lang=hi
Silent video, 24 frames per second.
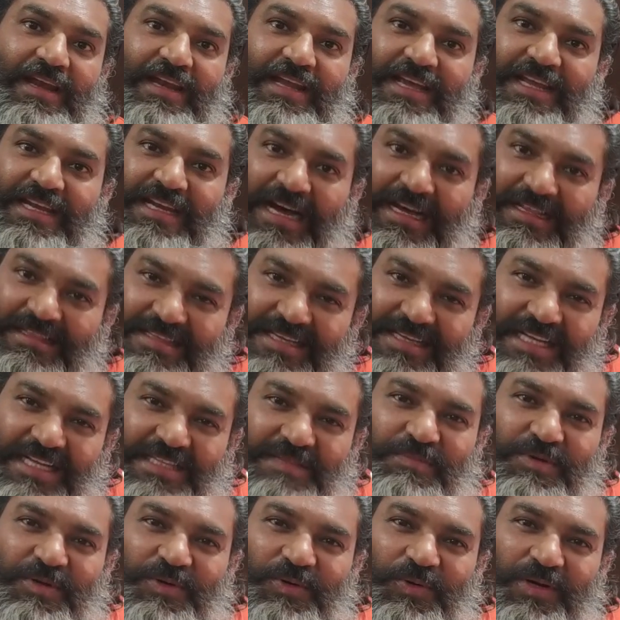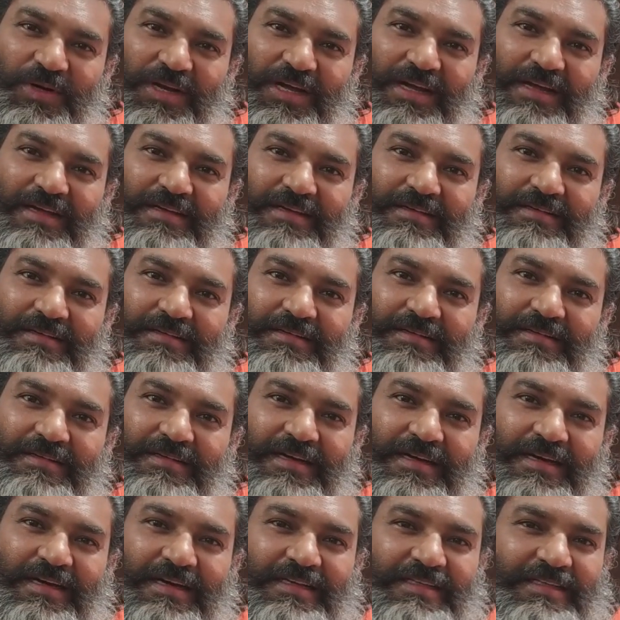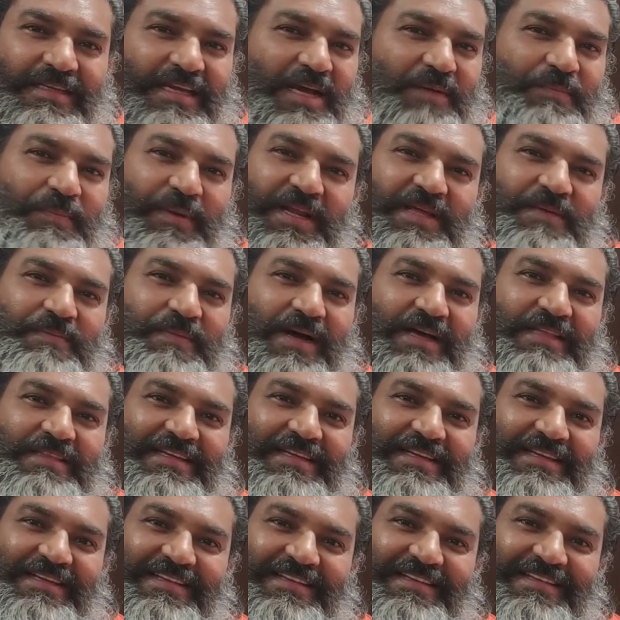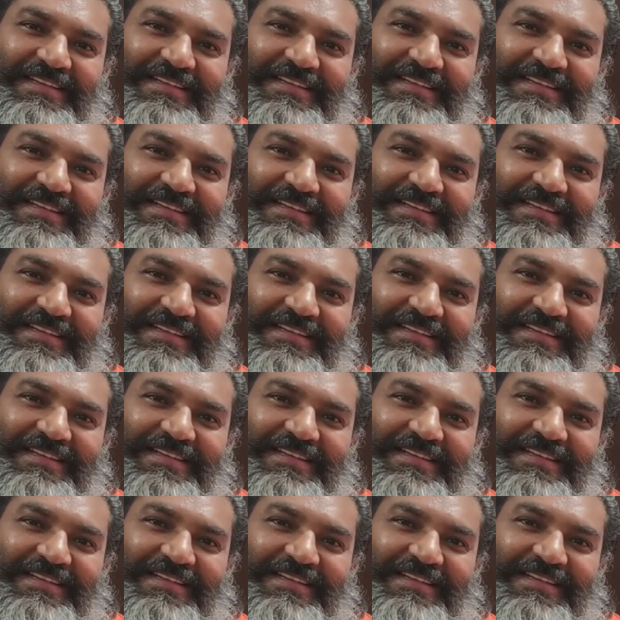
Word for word: लेकिन आध्यात्मिक होना ये एक बड़ी बात है